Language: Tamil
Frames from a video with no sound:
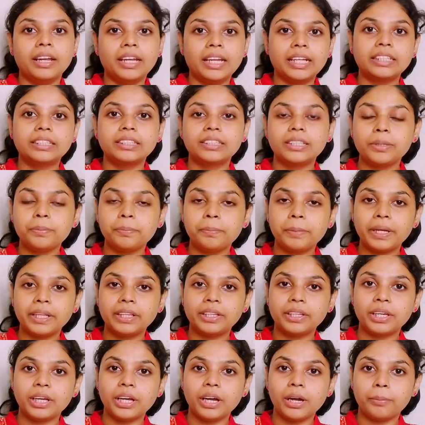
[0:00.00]
நெக்ஸ்ட் ஸ்டெப்
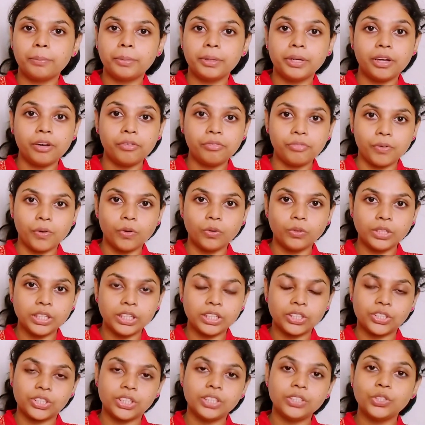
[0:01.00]
பார்த்தீங்க அப்படின்னா
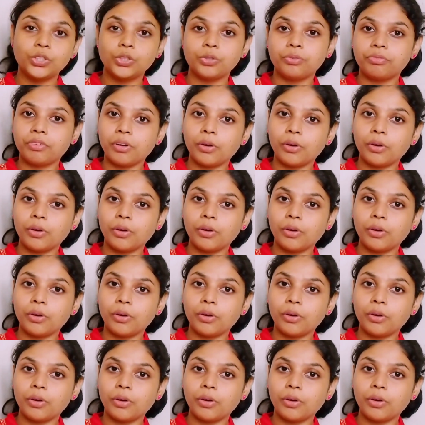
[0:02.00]
ஃபவுண்டேஷன் ஸோ